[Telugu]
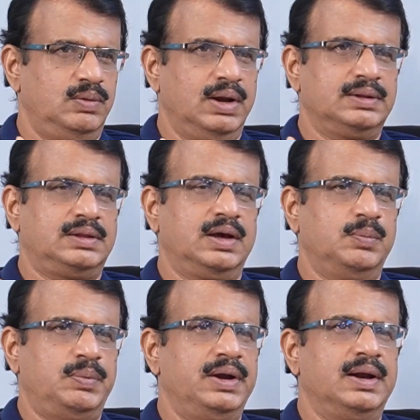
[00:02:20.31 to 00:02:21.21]
ఇవాళ
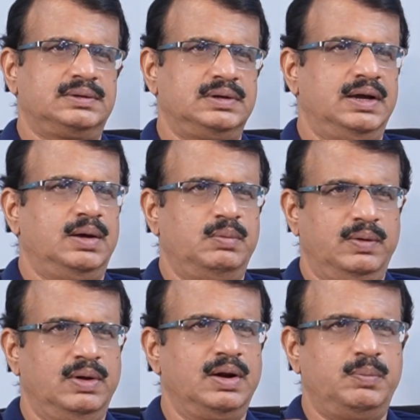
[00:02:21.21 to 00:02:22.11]
తగ్గిపోయి లక్ష
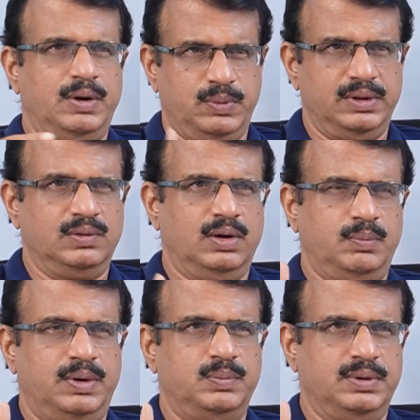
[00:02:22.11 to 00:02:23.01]
యాభై వేలకు పడిపోయింది
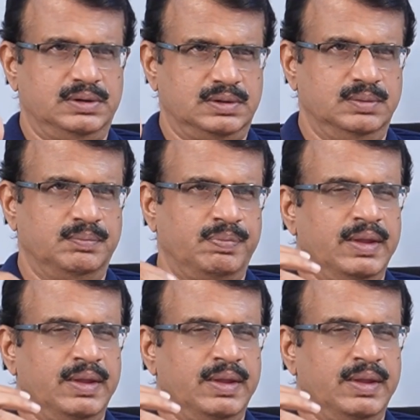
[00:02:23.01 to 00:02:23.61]
వాళ్ళ పాపులేషన్